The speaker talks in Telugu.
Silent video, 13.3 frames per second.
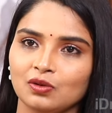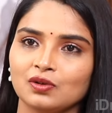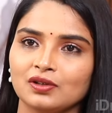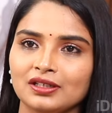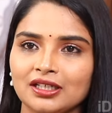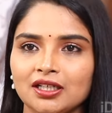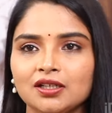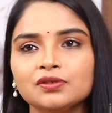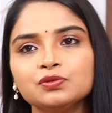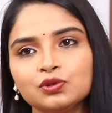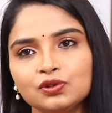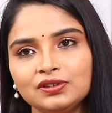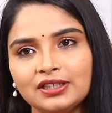ఓన్లీ
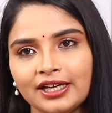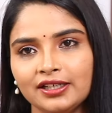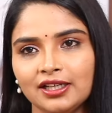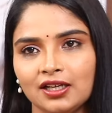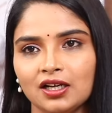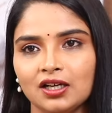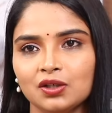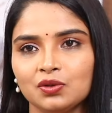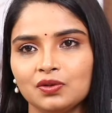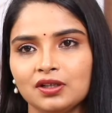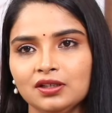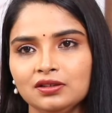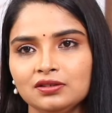ఫుడ్ డైటే
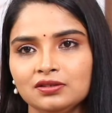కాకుండా